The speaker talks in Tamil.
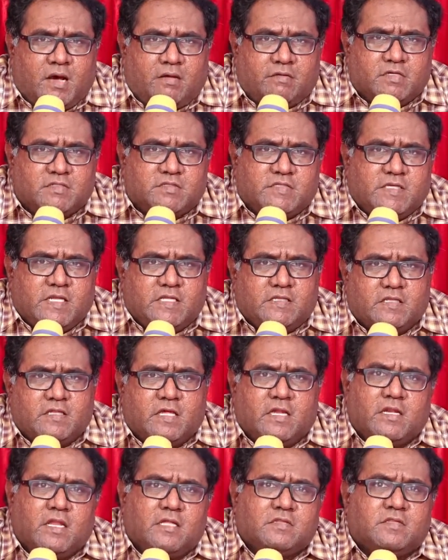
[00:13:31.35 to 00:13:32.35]
அவருக்கு தெரியாதா
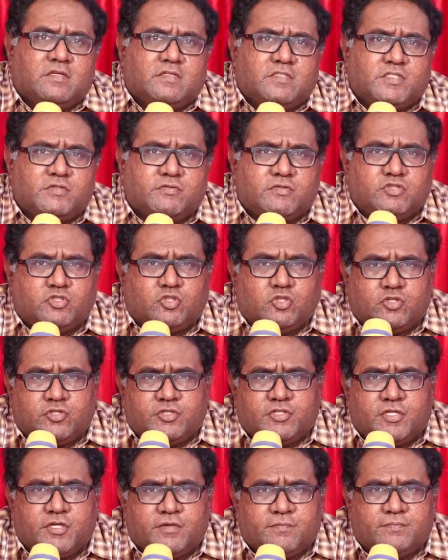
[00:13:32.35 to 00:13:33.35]
எல்லாம் தெரிஞ்சவருன்னு
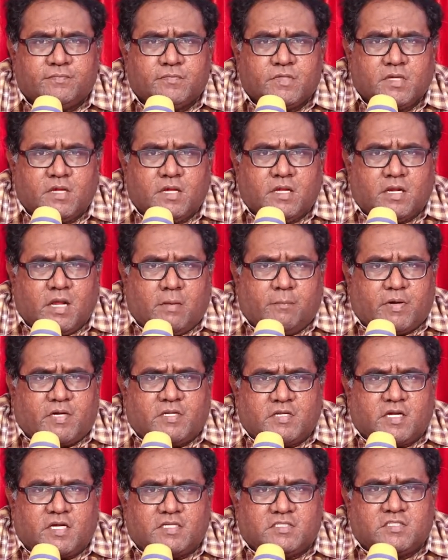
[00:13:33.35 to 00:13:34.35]
சொல்கிறீங்க நான்
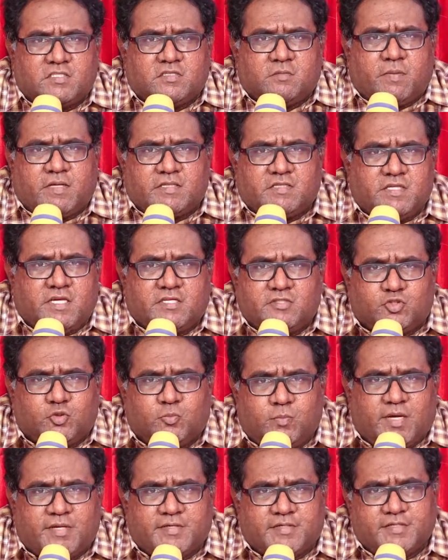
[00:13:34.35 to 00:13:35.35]
படுற கஷ்டத்தை பார்த்து ஏன்
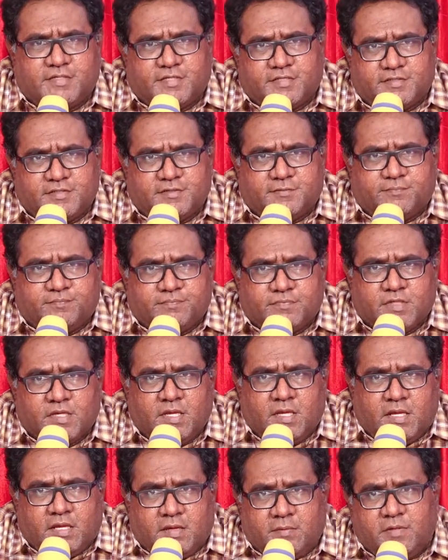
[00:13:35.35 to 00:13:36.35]
சும்மா இருக்கிறாரு
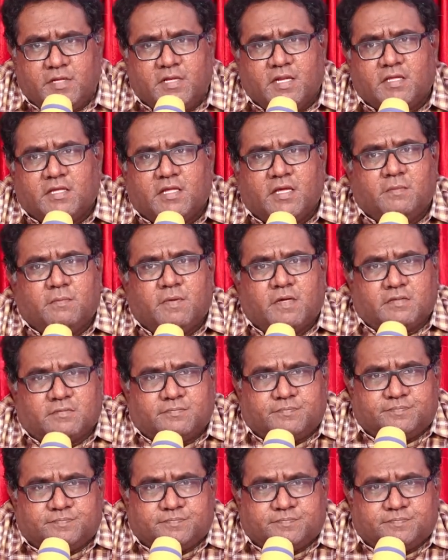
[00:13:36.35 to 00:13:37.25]
இப்படிலாம் கேட்பாங்க